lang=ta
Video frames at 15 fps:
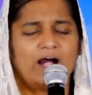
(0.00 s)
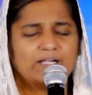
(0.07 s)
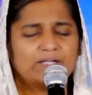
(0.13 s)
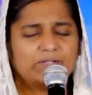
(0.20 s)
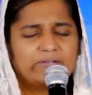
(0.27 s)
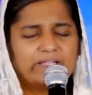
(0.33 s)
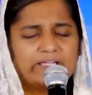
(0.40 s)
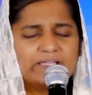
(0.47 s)

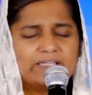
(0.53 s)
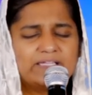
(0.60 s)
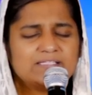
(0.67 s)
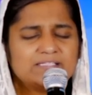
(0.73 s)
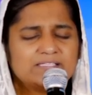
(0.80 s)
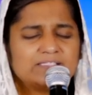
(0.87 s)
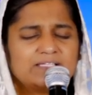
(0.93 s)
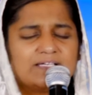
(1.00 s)
ஆண்டவரே
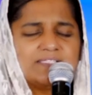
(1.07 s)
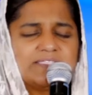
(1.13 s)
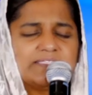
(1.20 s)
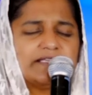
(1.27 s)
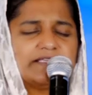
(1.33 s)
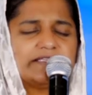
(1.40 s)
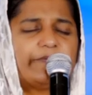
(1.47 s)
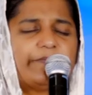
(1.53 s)
இந்த
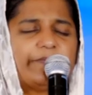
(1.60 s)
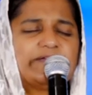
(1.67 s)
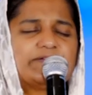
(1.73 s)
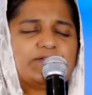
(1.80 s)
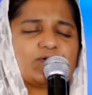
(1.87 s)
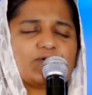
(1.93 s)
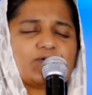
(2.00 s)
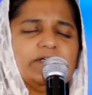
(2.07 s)
தரிசனத்தை
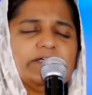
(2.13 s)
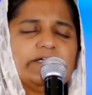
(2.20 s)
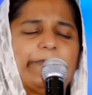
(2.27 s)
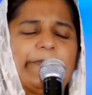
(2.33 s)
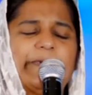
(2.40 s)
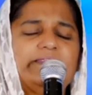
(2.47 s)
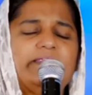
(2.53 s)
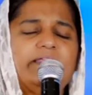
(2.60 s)
பெற்றுக்கொள்கிற
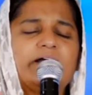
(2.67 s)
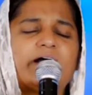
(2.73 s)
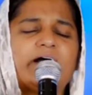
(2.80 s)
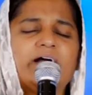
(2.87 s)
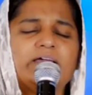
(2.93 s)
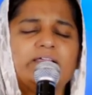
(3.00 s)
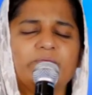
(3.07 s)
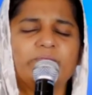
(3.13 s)

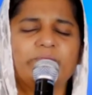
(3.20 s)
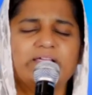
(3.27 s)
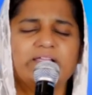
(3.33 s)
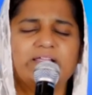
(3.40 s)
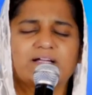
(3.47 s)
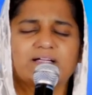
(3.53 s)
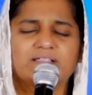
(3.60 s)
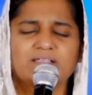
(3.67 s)
பதினாயிரம்
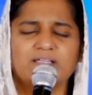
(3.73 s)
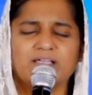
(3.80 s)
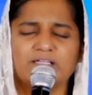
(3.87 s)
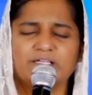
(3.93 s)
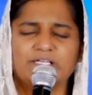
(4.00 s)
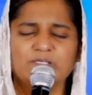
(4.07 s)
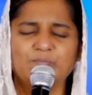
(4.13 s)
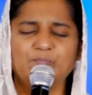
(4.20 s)
பேரை கத்தை
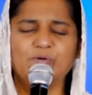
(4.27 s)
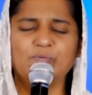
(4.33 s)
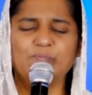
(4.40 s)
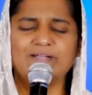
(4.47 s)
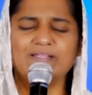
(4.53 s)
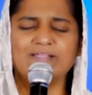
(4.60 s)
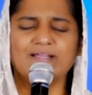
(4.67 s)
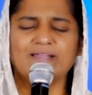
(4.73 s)
நீங்கள்
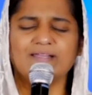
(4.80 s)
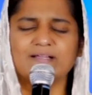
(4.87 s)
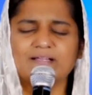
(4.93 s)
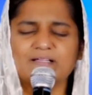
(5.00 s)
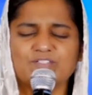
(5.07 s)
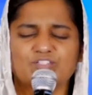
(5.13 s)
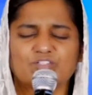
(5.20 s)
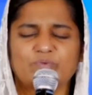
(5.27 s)
எழுப்பும்படியாக
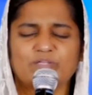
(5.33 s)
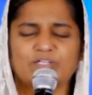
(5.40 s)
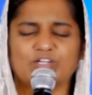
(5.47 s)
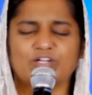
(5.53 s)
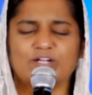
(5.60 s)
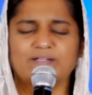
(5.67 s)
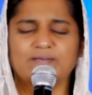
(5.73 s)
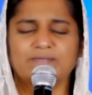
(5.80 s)
நாங்கள்
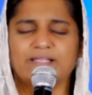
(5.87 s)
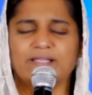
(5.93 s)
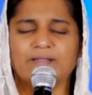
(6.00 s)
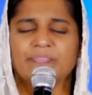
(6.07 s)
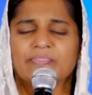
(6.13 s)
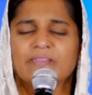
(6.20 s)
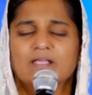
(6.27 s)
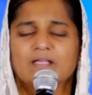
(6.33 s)
ஜெபிக்கிறோம் ஆண்டவரே
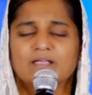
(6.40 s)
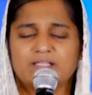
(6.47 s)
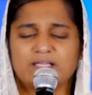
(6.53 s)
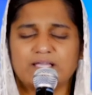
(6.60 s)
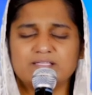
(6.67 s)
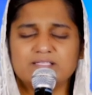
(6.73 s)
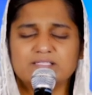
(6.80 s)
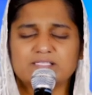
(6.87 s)

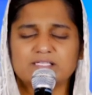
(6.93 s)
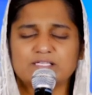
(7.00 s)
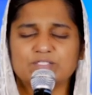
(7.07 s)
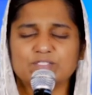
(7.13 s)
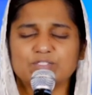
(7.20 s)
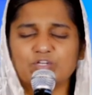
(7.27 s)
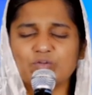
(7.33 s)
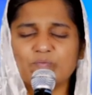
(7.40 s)
நன்றி
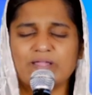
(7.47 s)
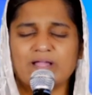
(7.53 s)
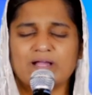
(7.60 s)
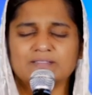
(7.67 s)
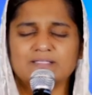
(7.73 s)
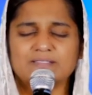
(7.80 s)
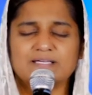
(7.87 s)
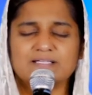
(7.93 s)
செலுத்துகிறோம் ஐயா
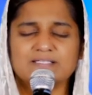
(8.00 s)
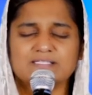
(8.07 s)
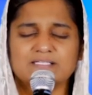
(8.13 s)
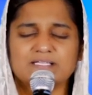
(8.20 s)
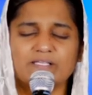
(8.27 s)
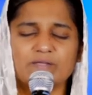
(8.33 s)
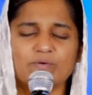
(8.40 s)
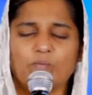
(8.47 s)
அந்த
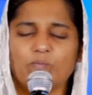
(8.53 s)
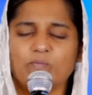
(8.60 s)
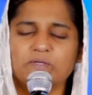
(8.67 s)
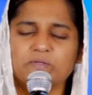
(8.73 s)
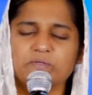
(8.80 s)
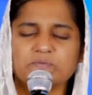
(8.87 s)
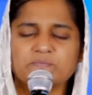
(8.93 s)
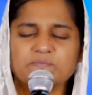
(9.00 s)
தரிசனத்தை
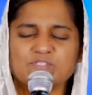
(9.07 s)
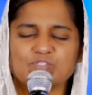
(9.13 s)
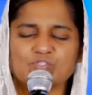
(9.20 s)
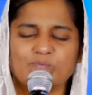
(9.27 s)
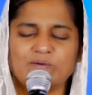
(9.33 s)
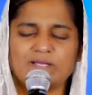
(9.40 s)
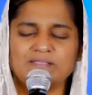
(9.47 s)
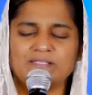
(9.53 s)
ஒவ்வொருவரும்
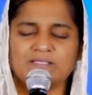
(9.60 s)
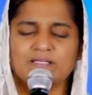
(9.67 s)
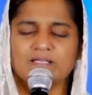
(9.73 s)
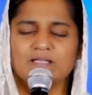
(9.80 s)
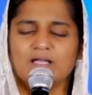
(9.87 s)
சுமந்து